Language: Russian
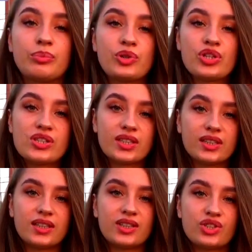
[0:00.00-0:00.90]

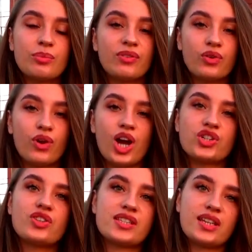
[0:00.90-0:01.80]
просто, чтобы вы
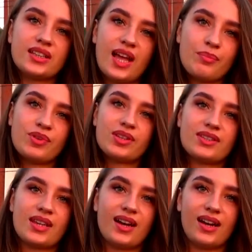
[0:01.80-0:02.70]
ухаживали за нами,
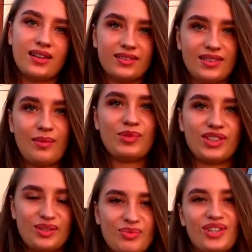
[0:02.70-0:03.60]
за нами
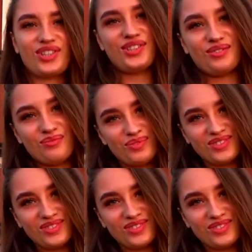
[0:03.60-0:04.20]
такими красивыми.